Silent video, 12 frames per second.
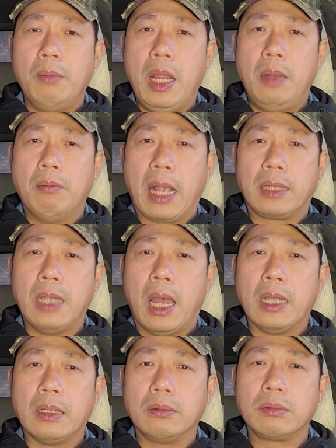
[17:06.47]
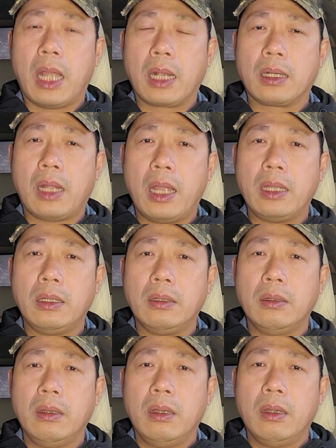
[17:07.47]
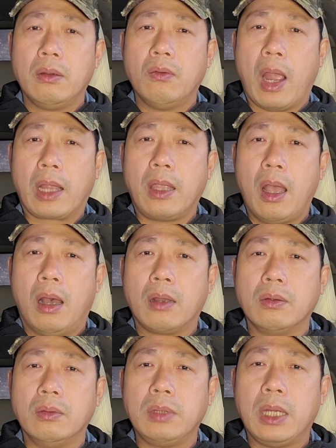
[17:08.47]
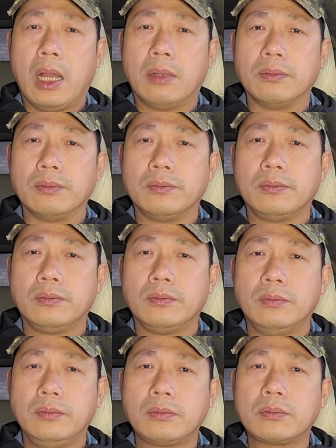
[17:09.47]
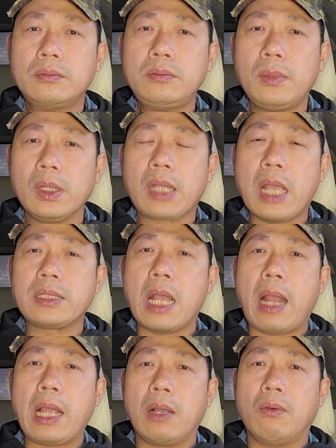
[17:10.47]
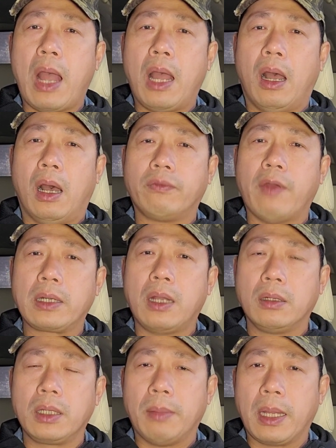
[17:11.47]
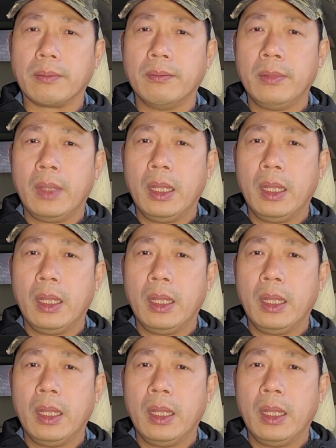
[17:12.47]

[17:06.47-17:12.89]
Pin mặt trời cũng chẳng thấy, quạt gió cũng không tại sao đảng cộng hòa họ phản đối các bạn